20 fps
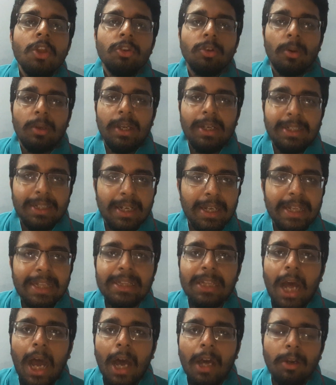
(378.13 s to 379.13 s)
ஸோ லிட்ரலி
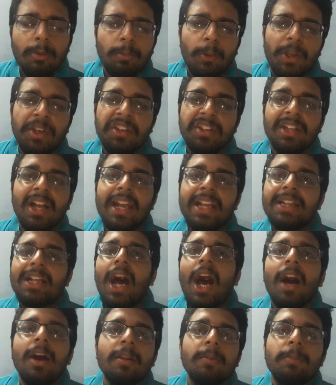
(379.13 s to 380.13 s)
இந்த ஆறு பாயிண்ட்ஸ் தான் இந்த
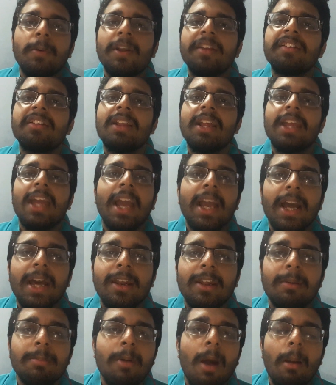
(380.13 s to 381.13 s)
ஆறு பாயிண்ட்ஸ்லாம் எங்கே
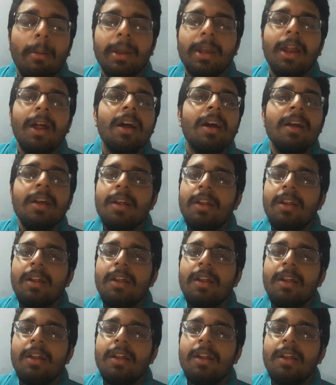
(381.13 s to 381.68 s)
இருக்குப்பா அப்படின்னா